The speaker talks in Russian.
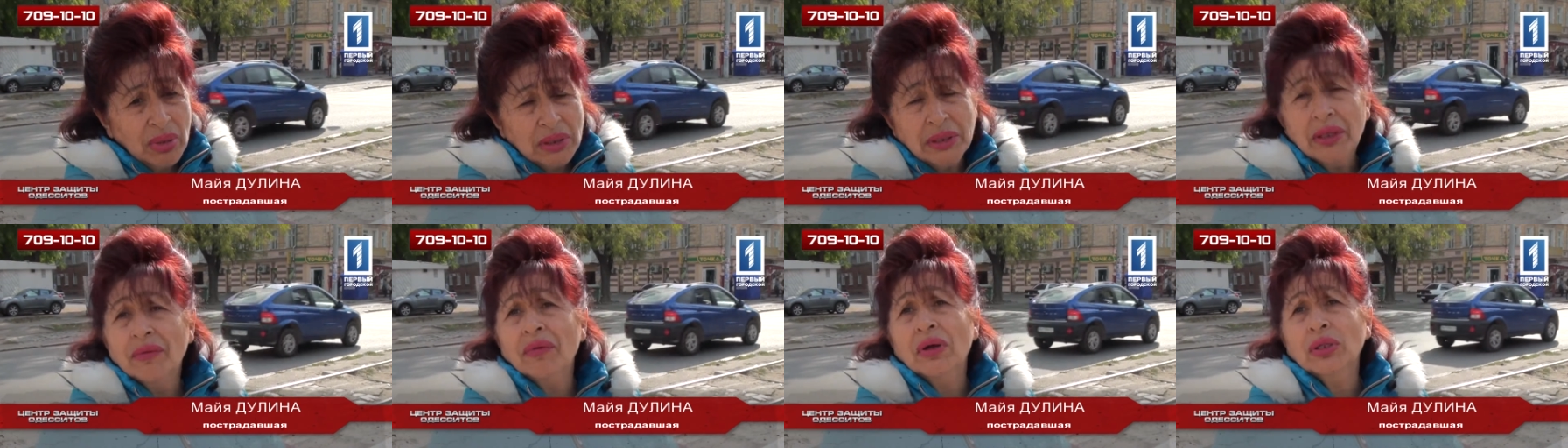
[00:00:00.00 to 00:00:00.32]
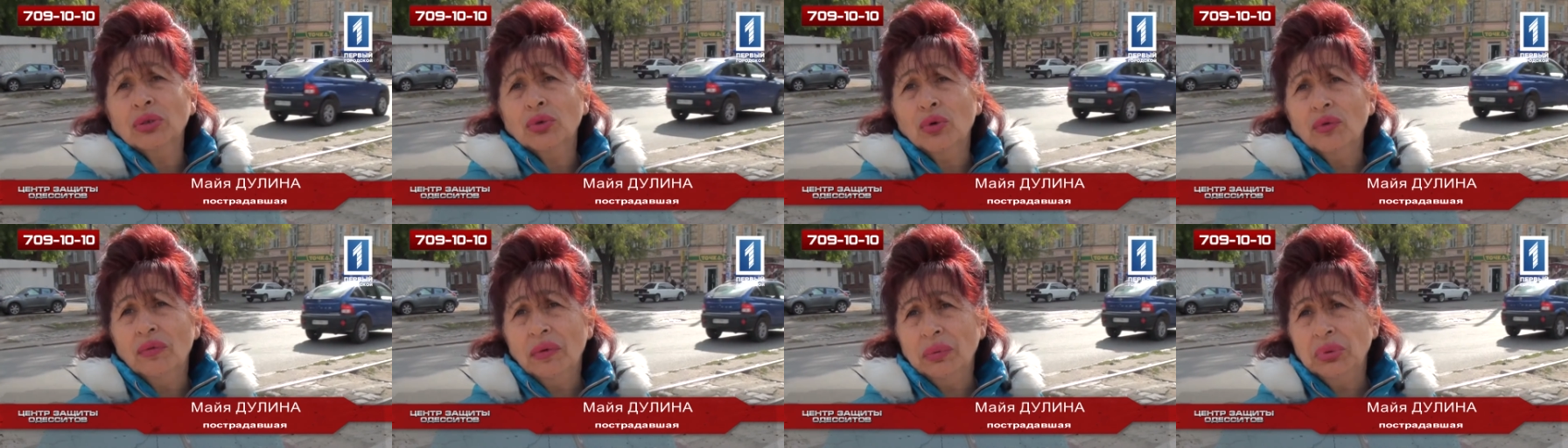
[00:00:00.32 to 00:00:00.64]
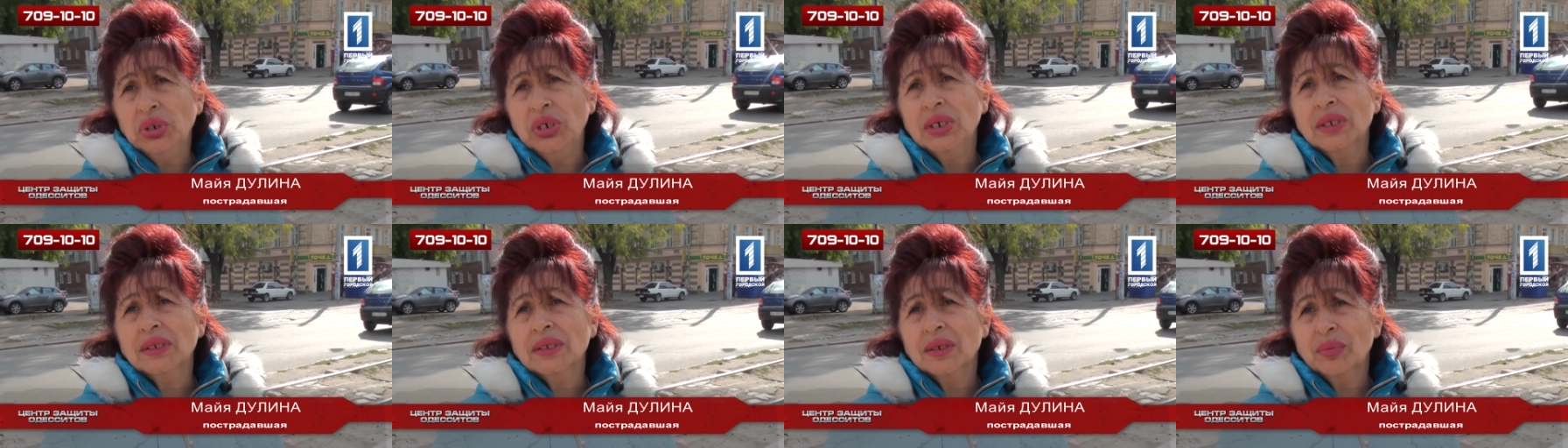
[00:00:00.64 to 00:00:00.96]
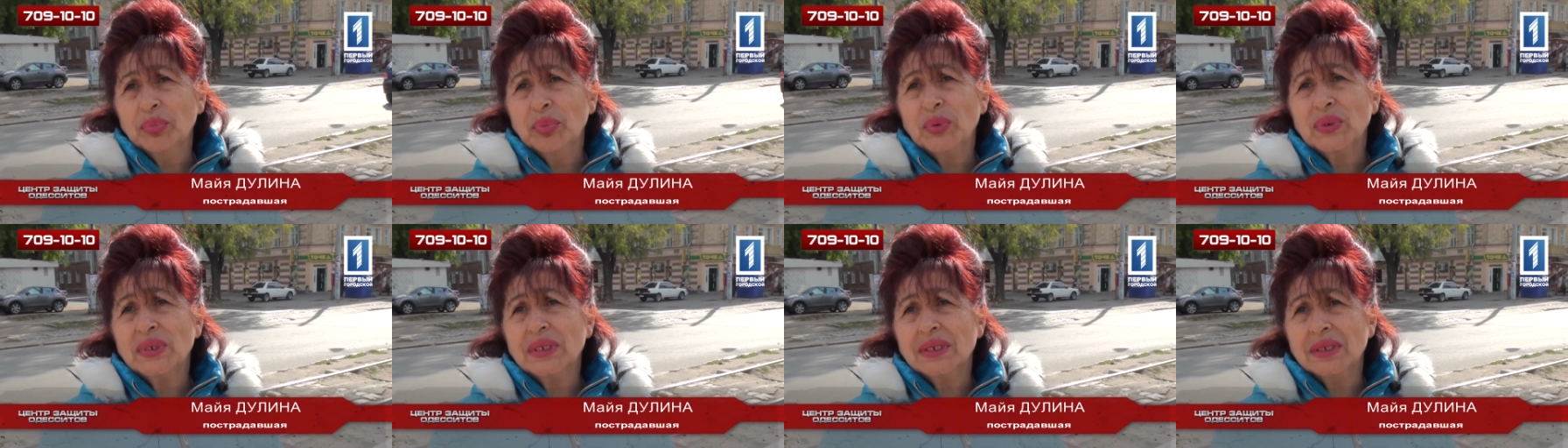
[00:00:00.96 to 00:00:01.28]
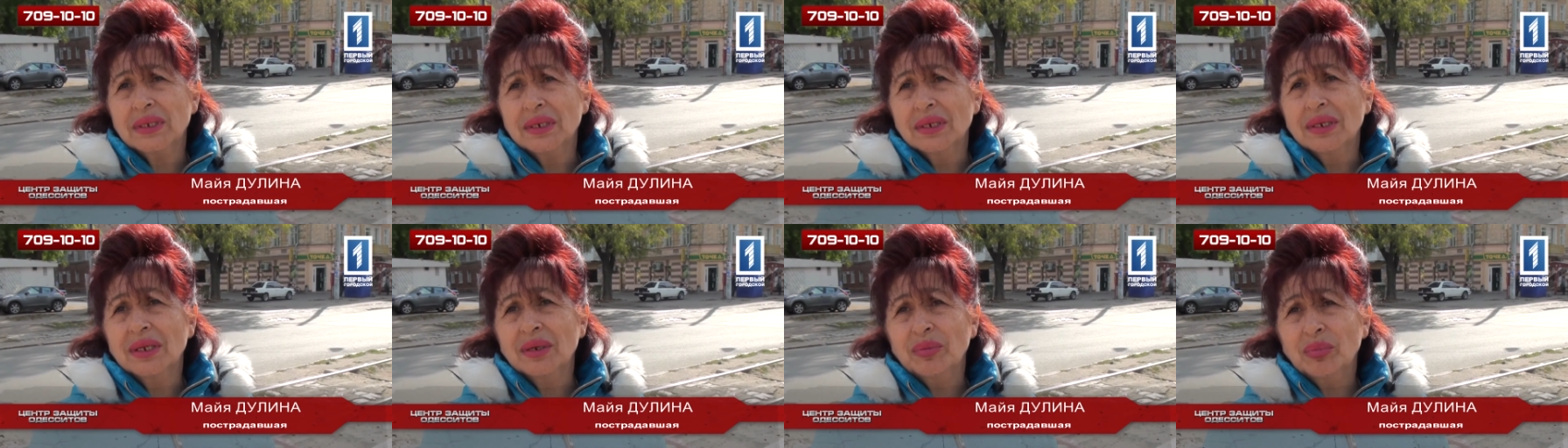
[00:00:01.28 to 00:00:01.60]
Молдаванку вообще
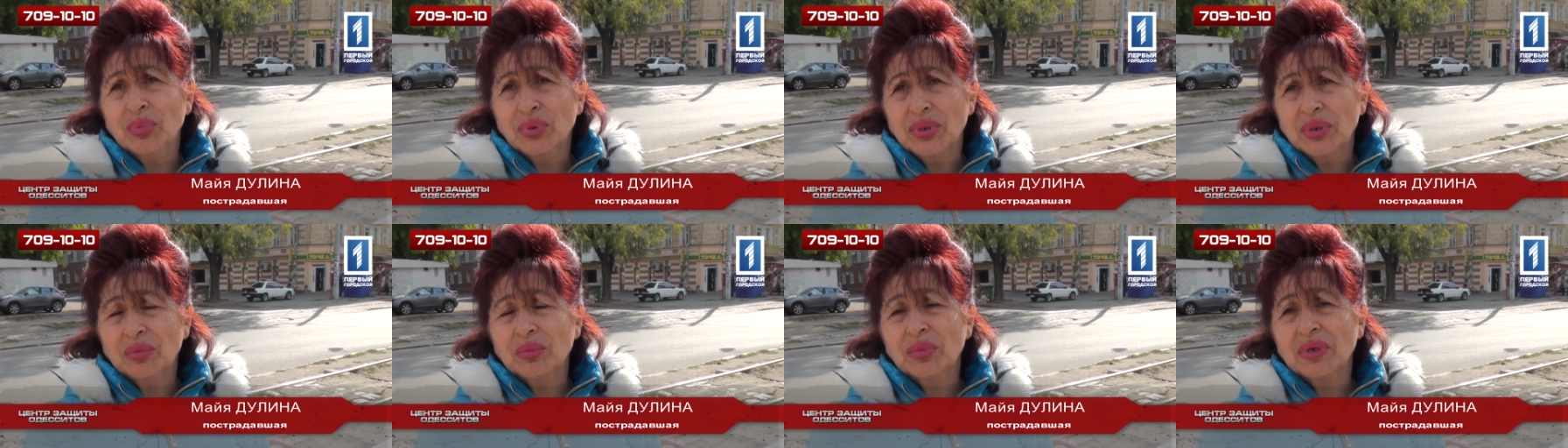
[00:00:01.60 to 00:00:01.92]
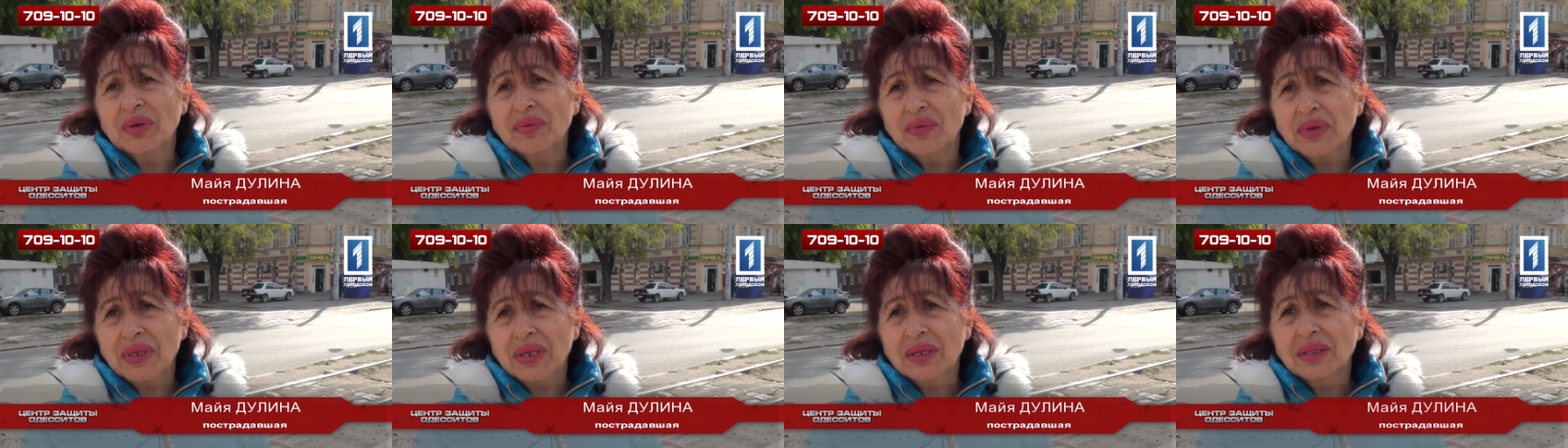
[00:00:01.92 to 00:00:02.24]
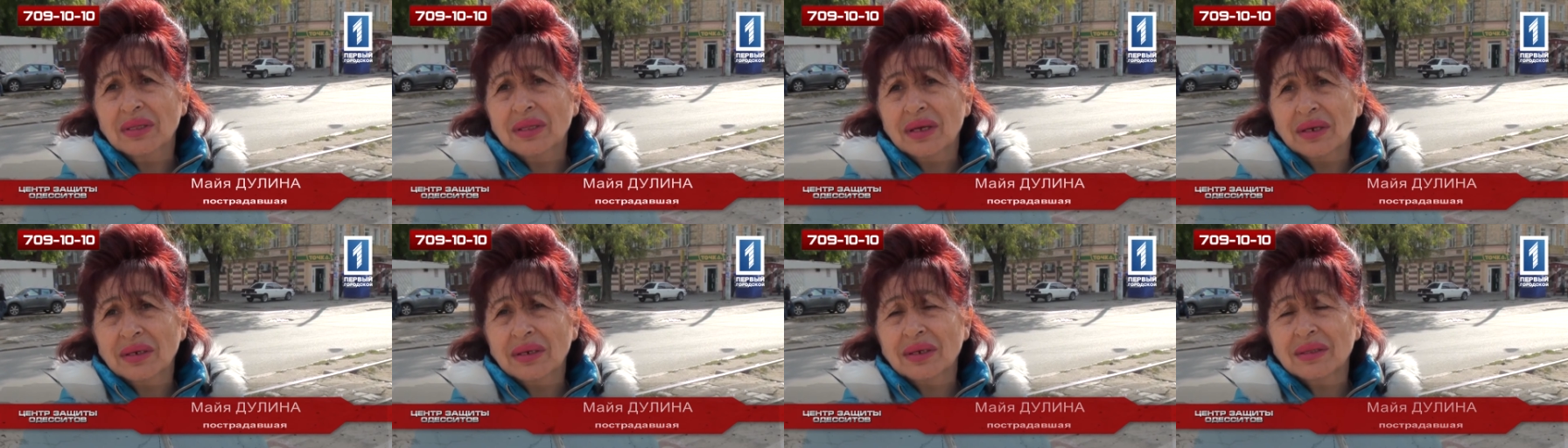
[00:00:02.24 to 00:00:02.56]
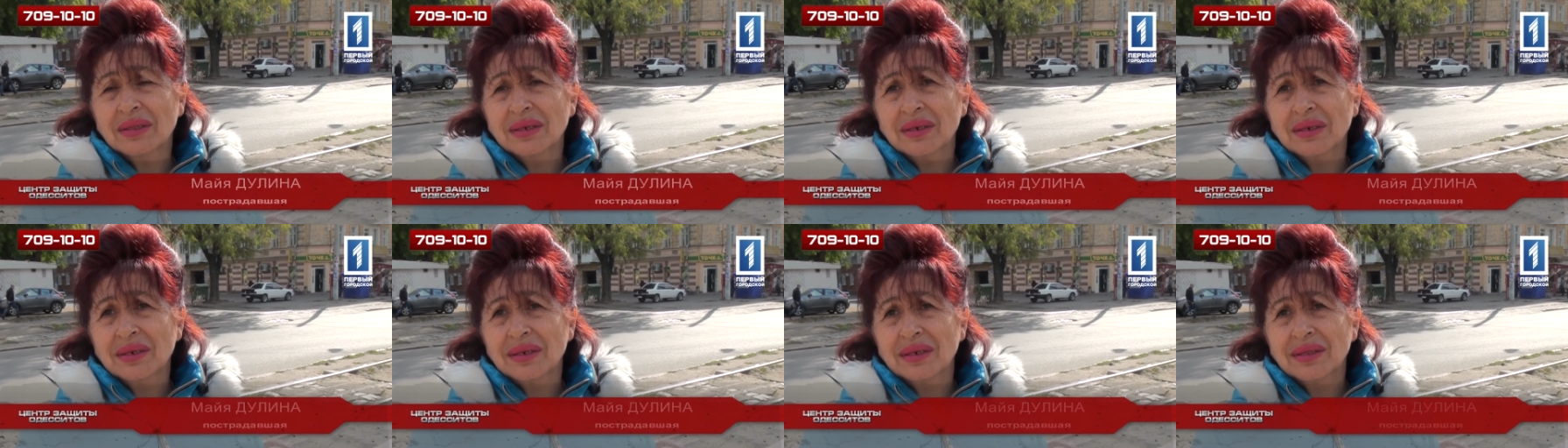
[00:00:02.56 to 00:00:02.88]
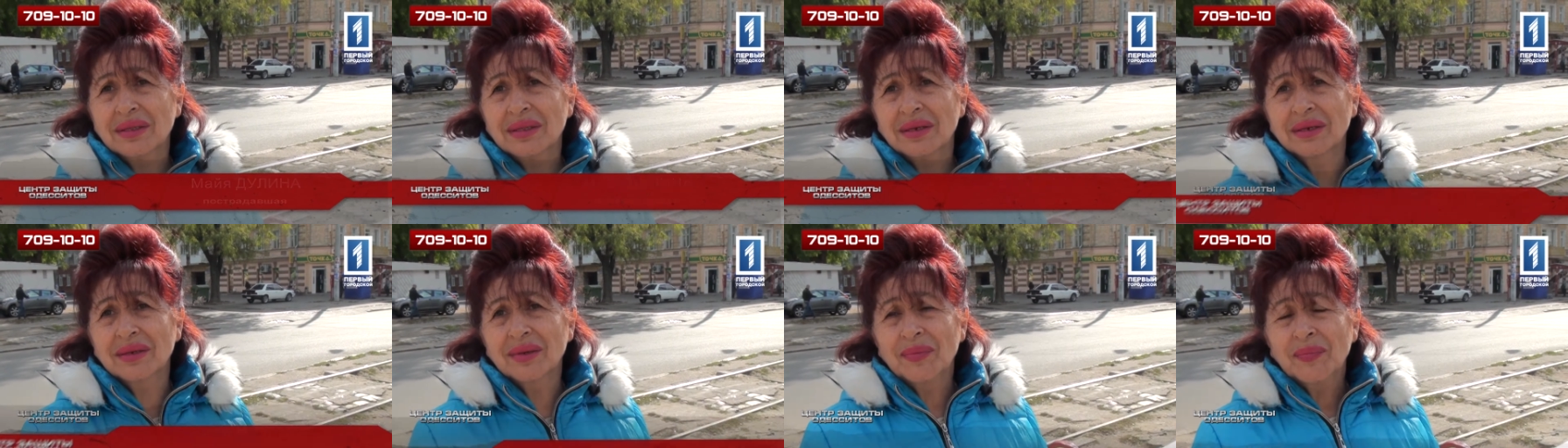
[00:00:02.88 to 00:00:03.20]
запустили, будем говорить так
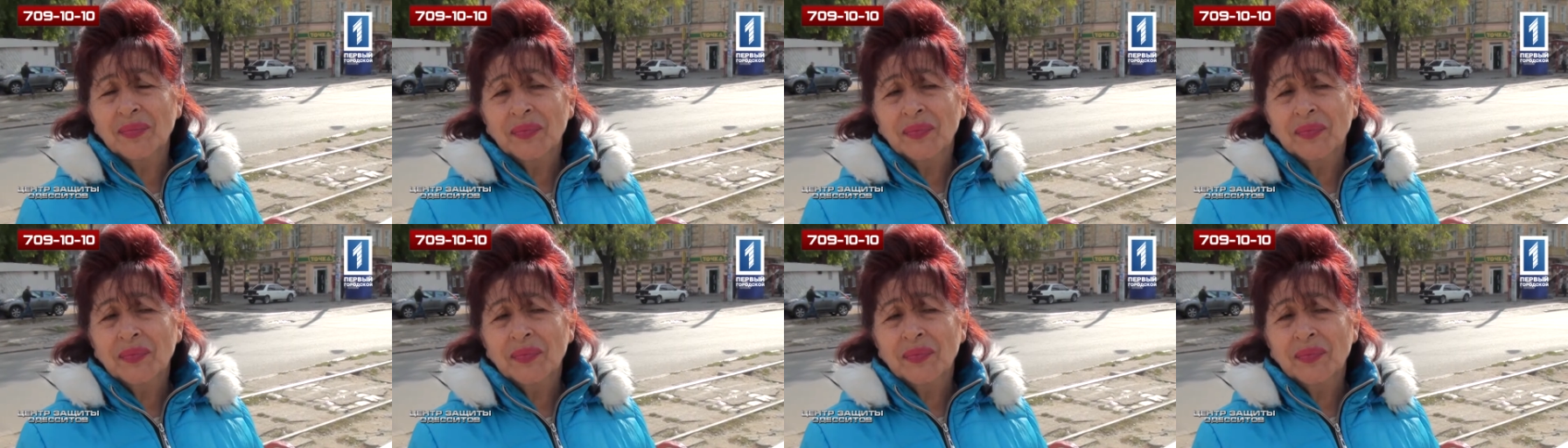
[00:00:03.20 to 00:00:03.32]
открыто.